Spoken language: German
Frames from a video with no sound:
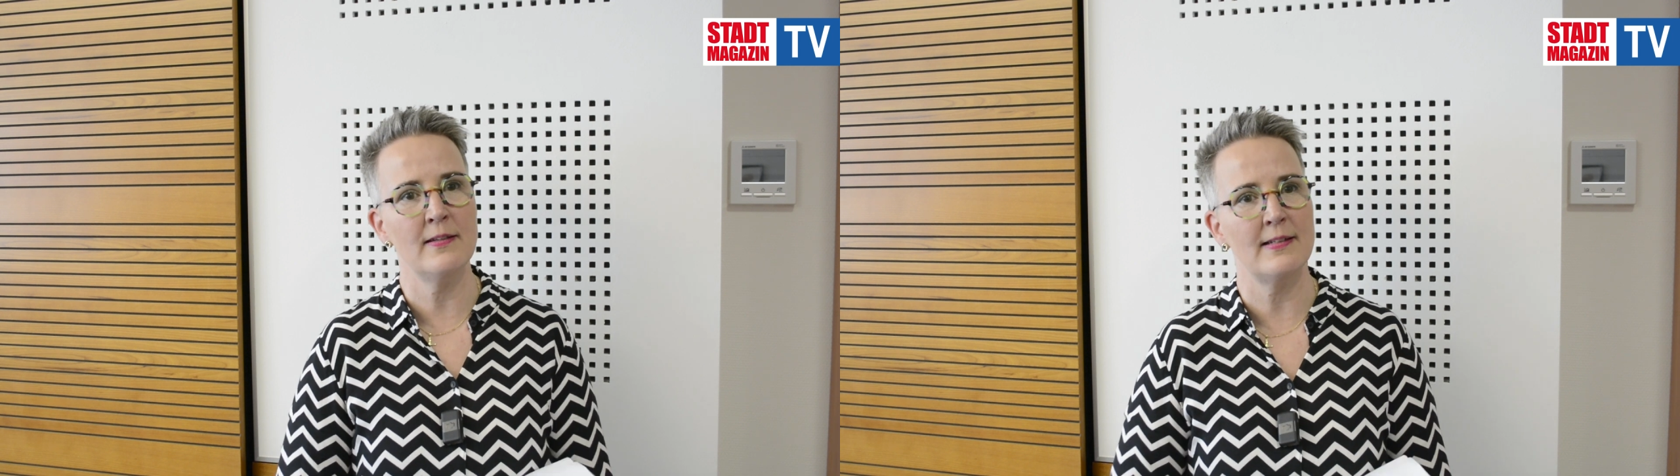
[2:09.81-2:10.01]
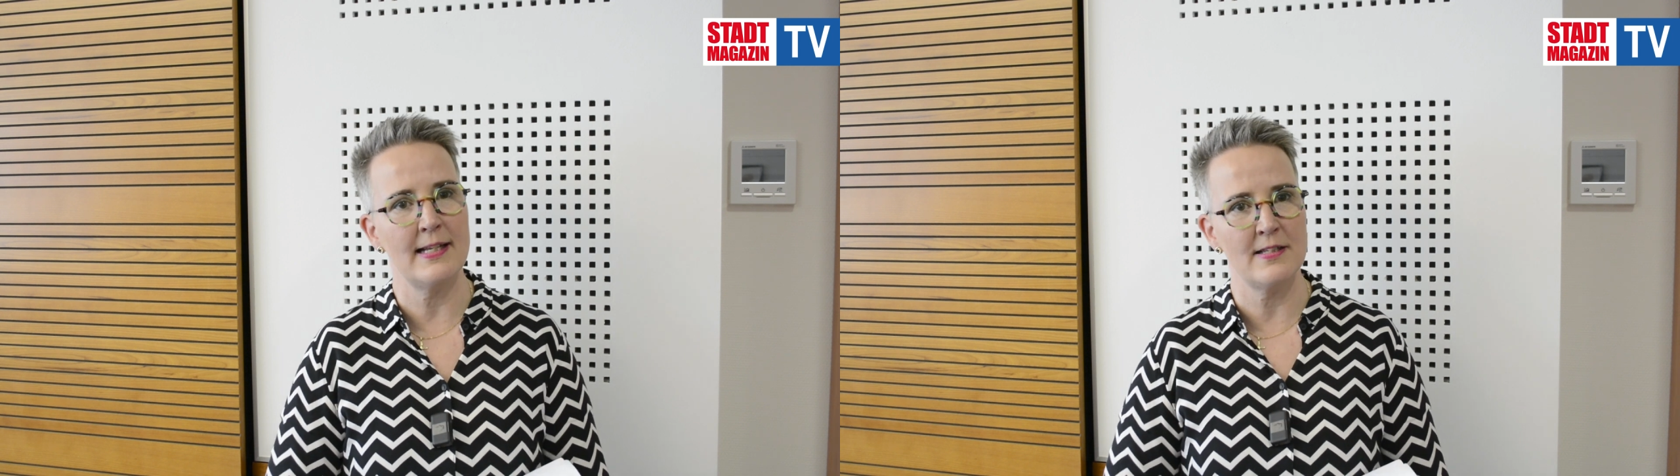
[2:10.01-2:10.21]

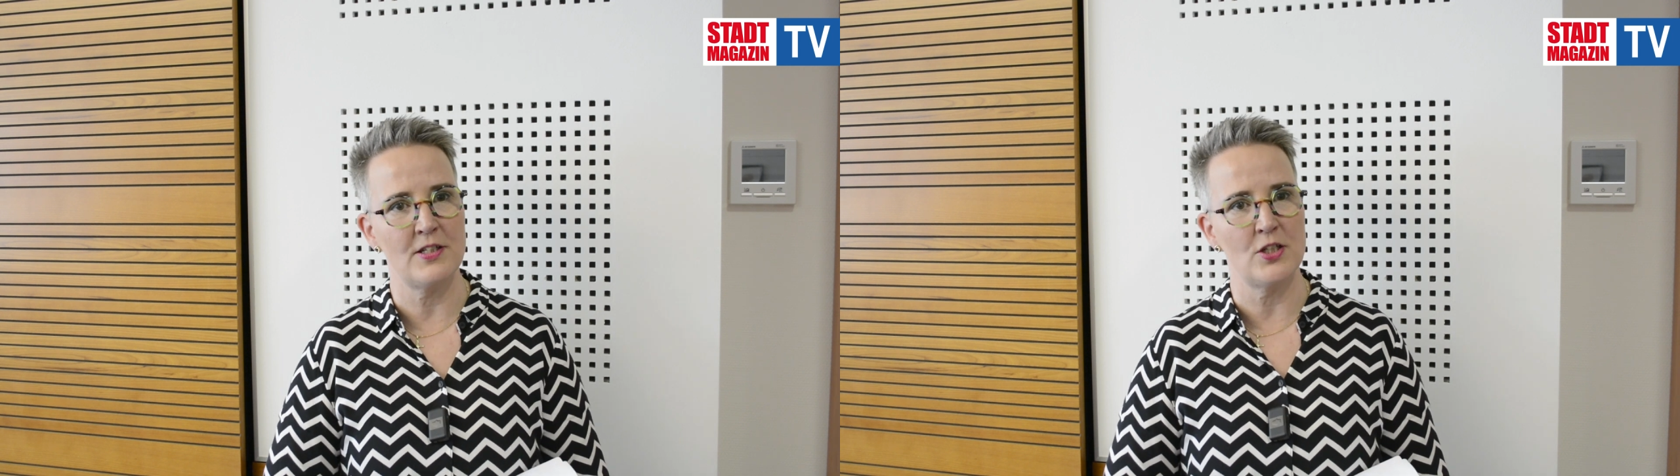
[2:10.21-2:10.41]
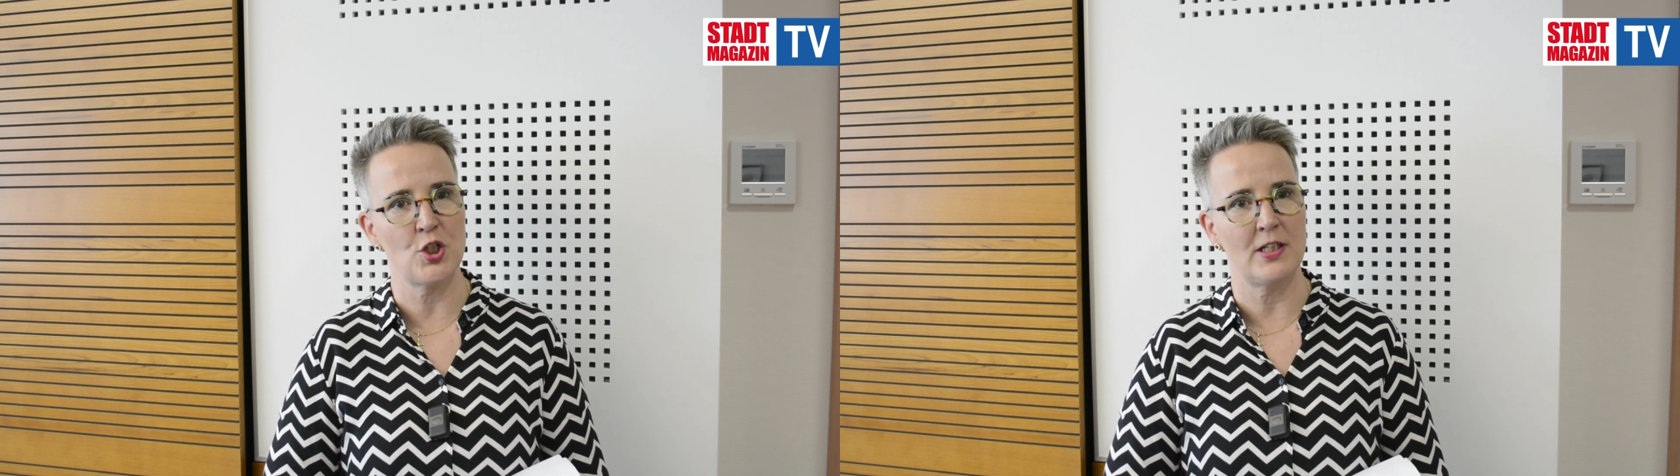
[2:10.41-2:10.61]
seitens
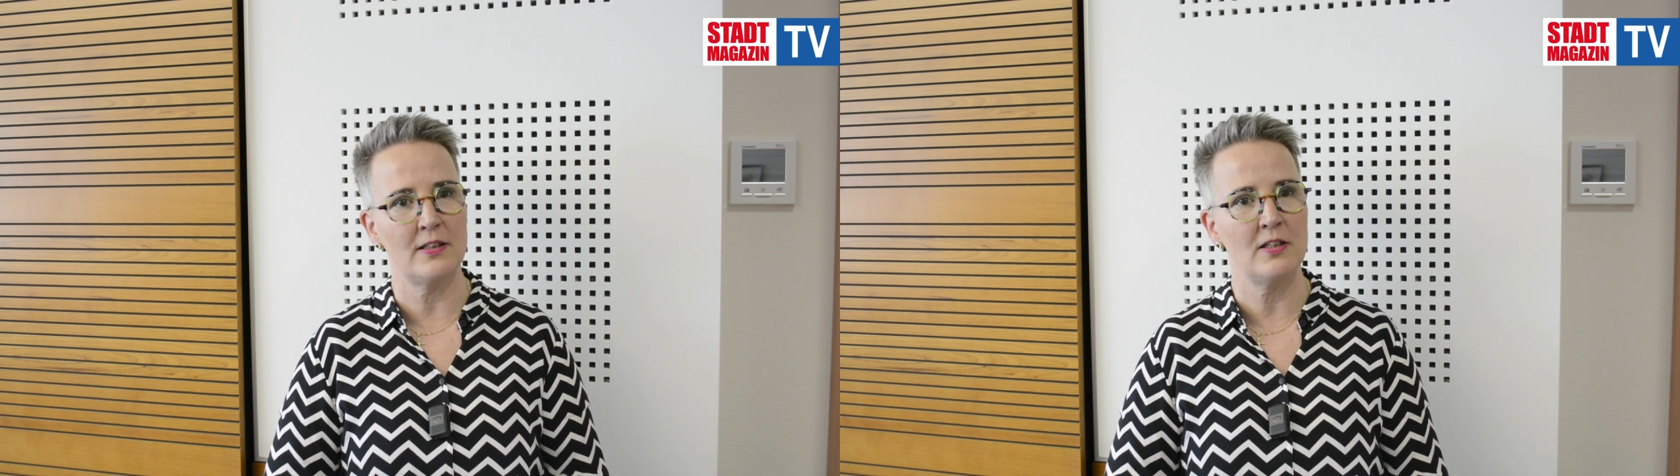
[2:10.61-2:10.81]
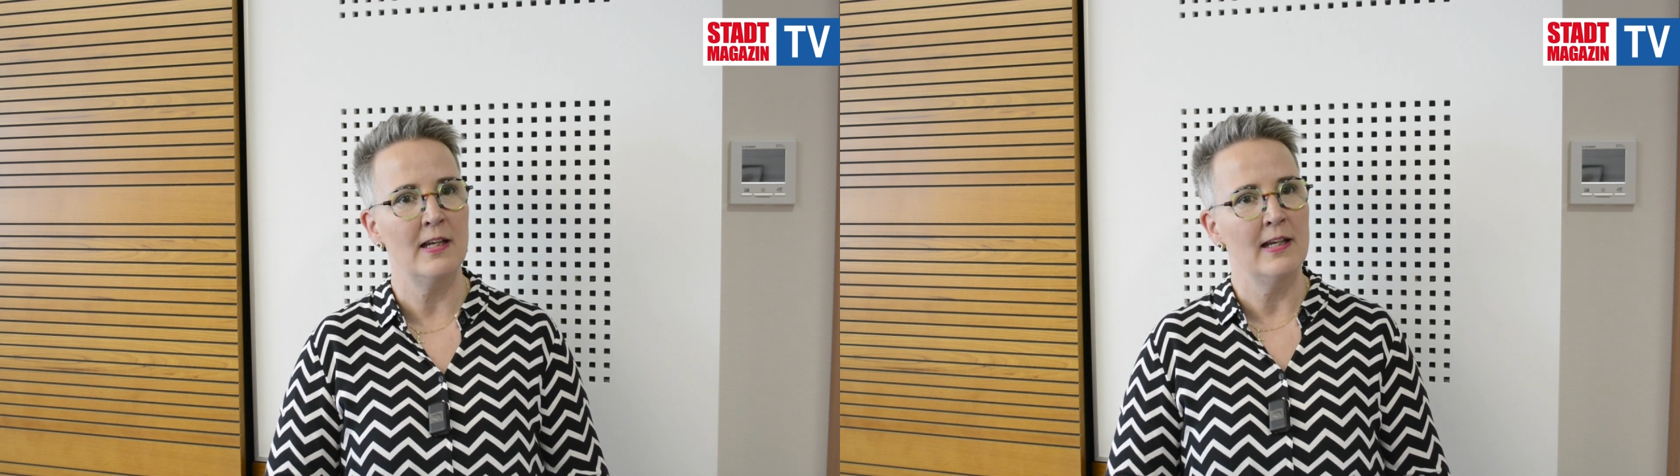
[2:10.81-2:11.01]
der Stadt
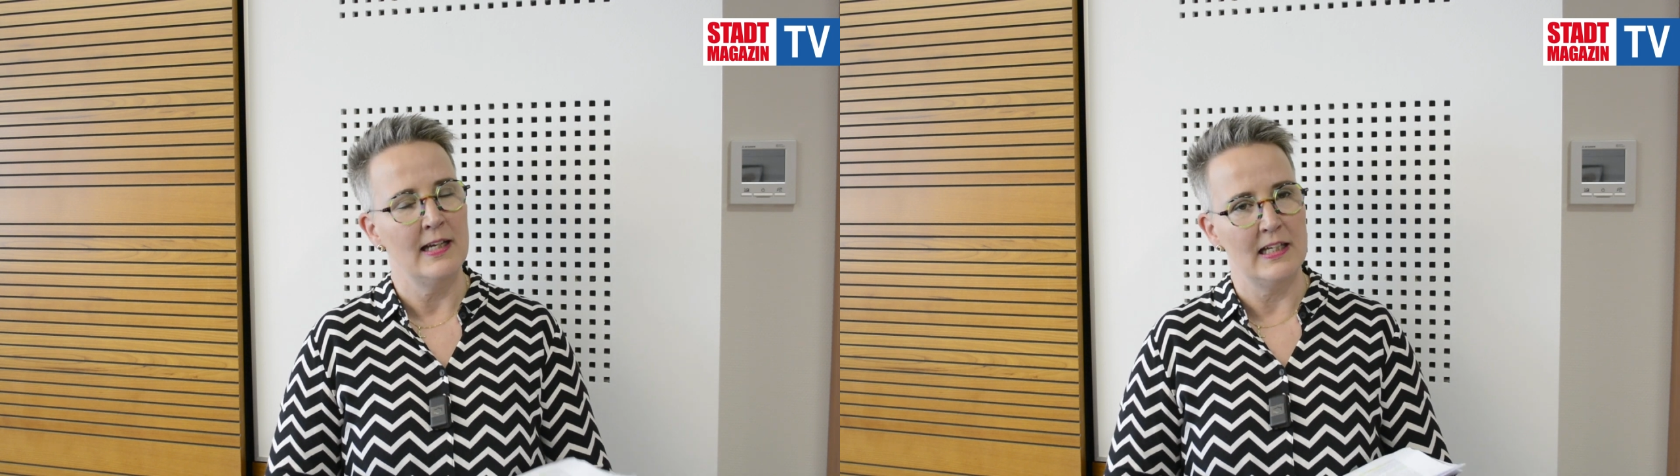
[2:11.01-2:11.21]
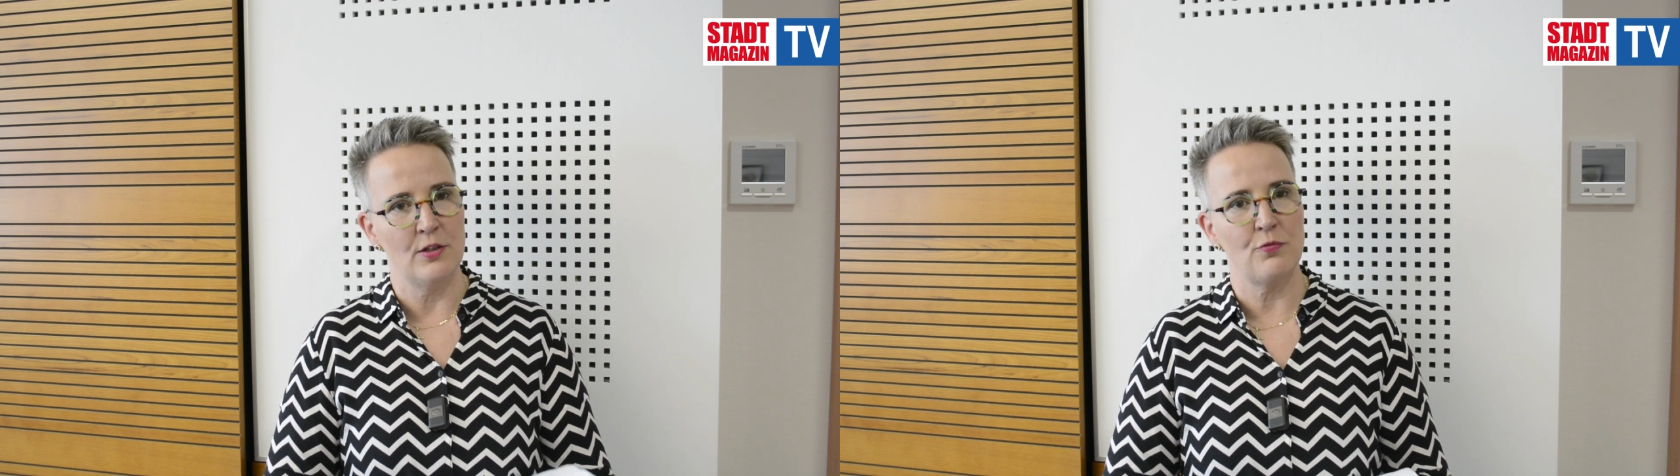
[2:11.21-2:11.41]
in den